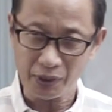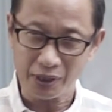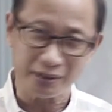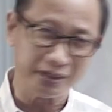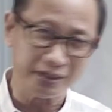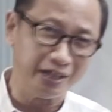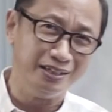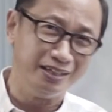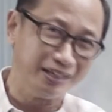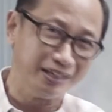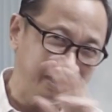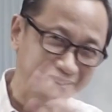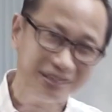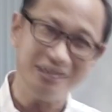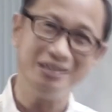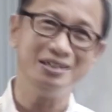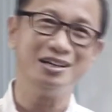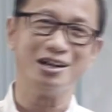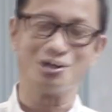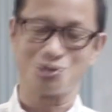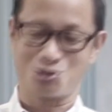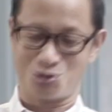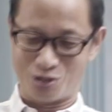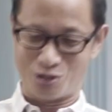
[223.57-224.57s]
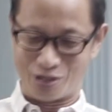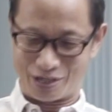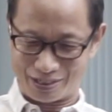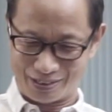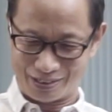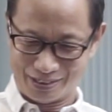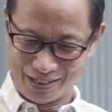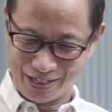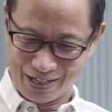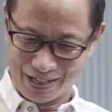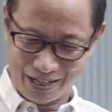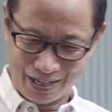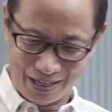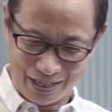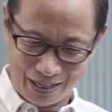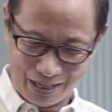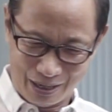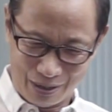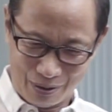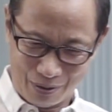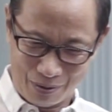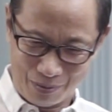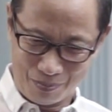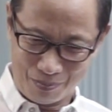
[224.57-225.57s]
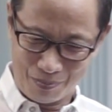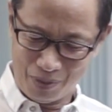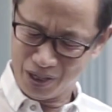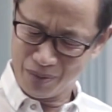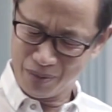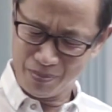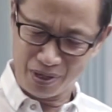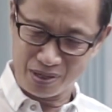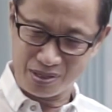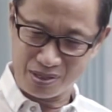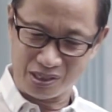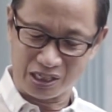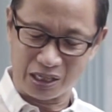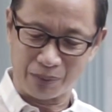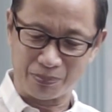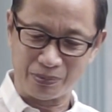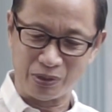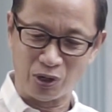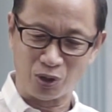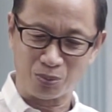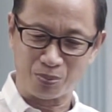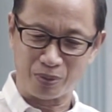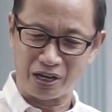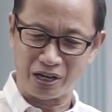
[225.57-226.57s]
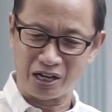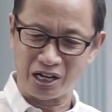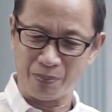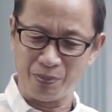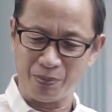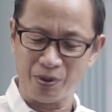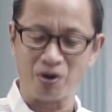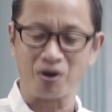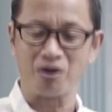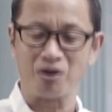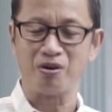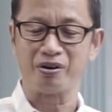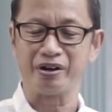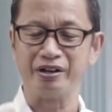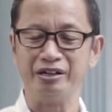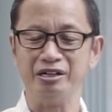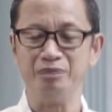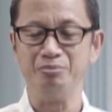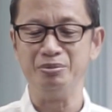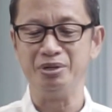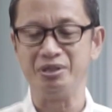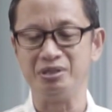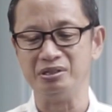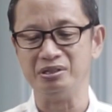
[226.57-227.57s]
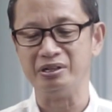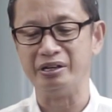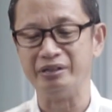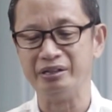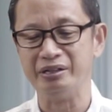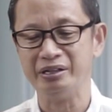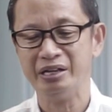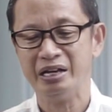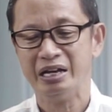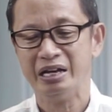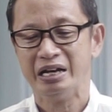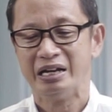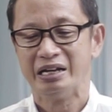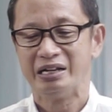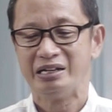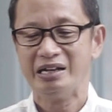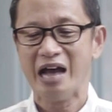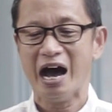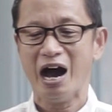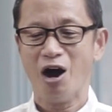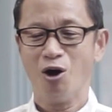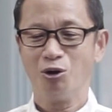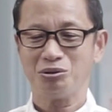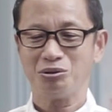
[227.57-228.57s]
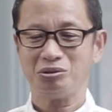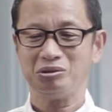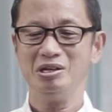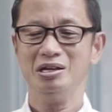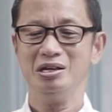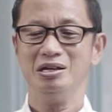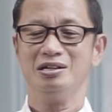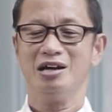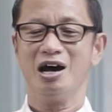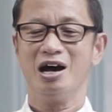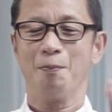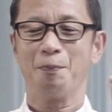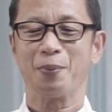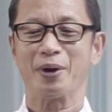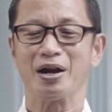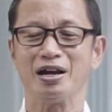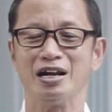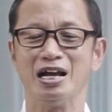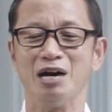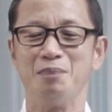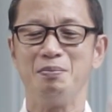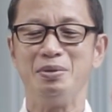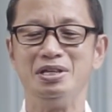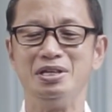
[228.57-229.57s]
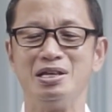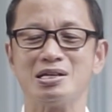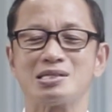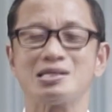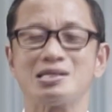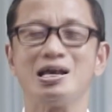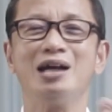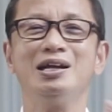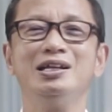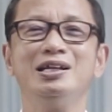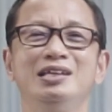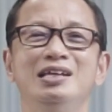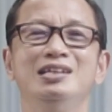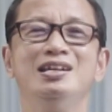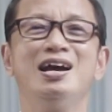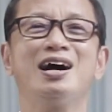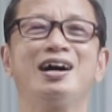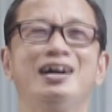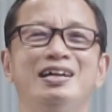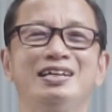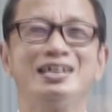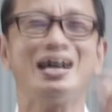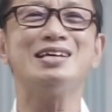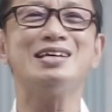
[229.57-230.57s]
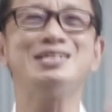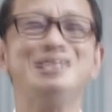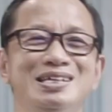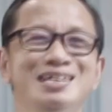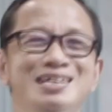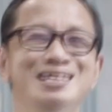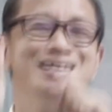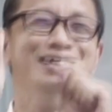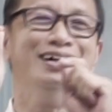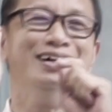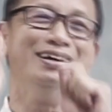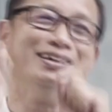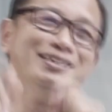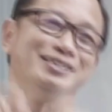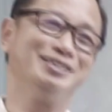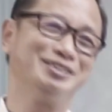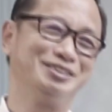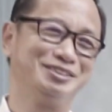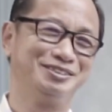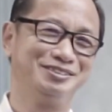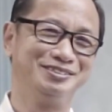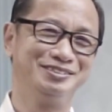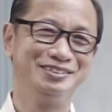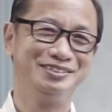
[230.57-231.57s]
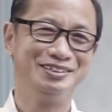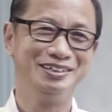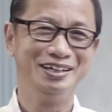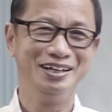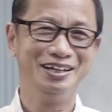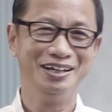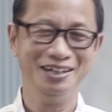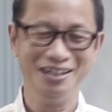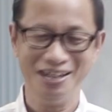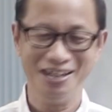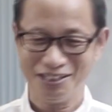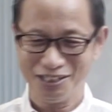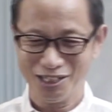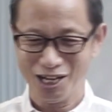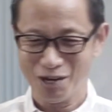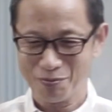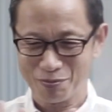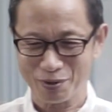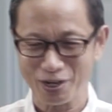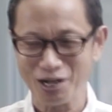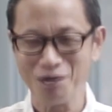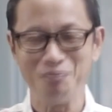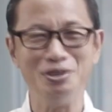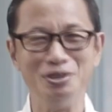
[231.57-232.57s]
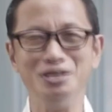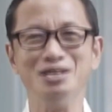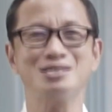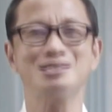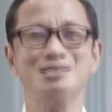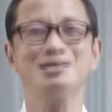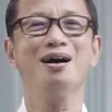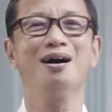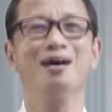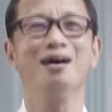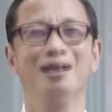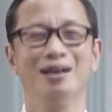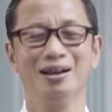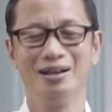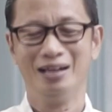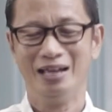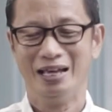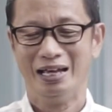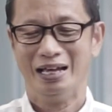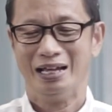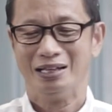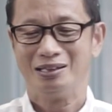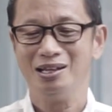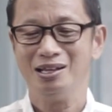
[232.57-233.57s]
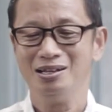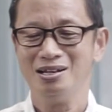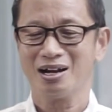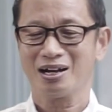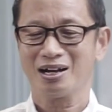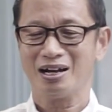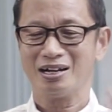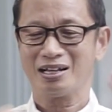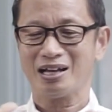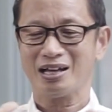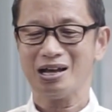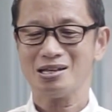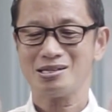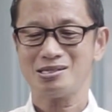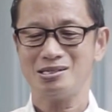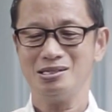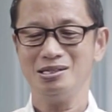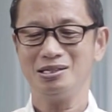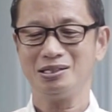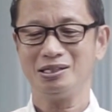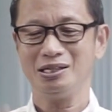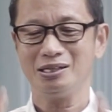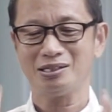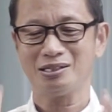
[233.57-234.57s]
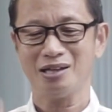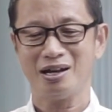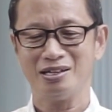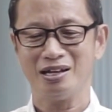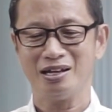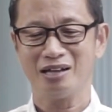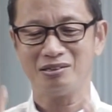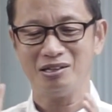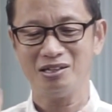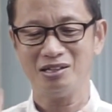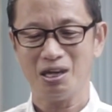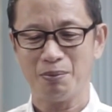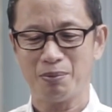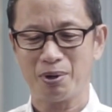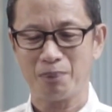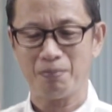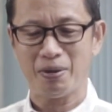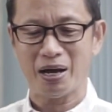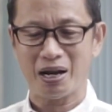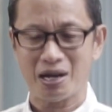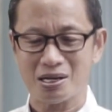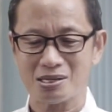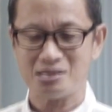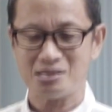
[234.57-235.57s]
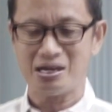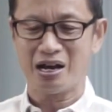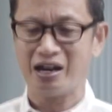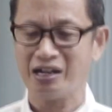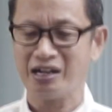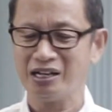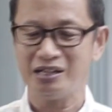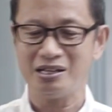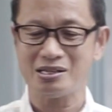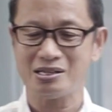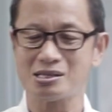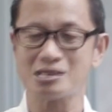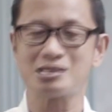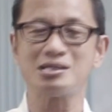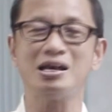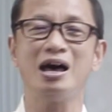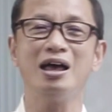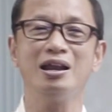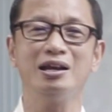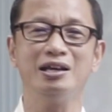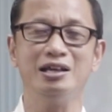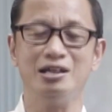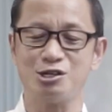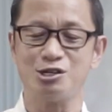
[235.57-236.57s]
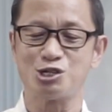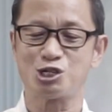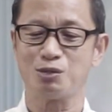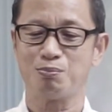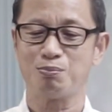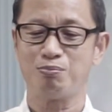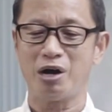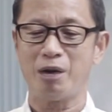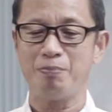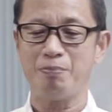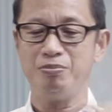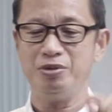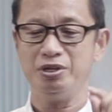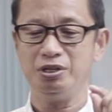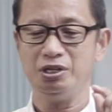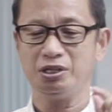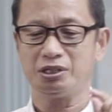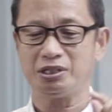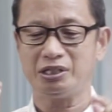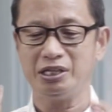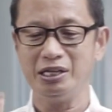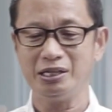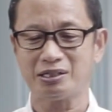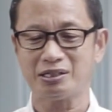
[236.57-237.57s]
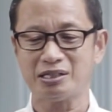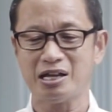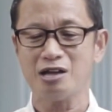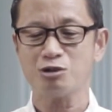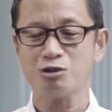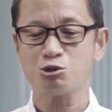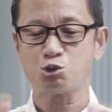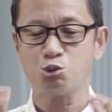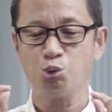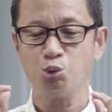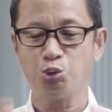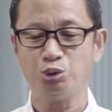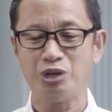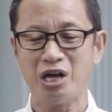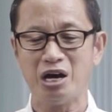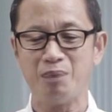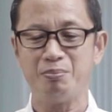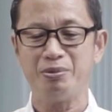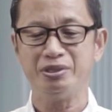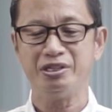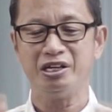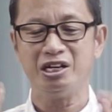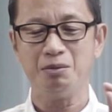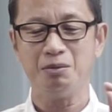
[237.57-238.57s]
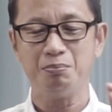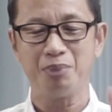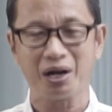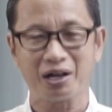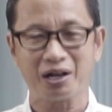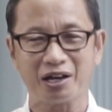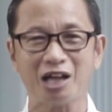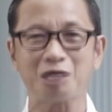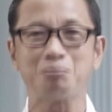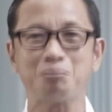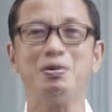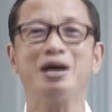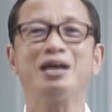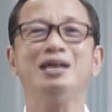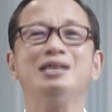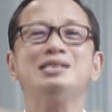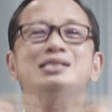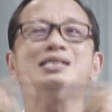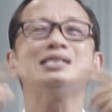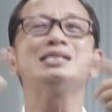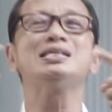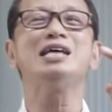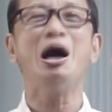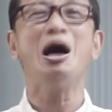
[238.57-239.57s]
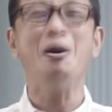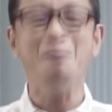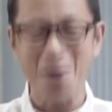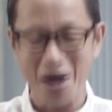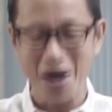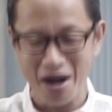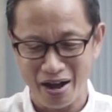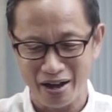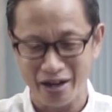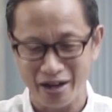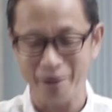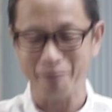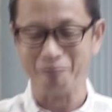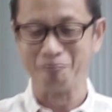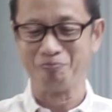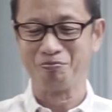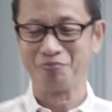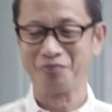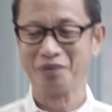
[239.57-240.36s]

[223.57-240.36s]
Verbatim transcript: Dan yang ketiga saudara, bagaimana sikap Daud menghadapi orang-orang yang demikian? Daud tidak pernah menyesali tindakan kasihnya. Dia tidak pernah menyesal. Tindakan kasih kita yang tidak berbalas janganlah disesali sebab kita sudah menjadi berkat bagi sesama.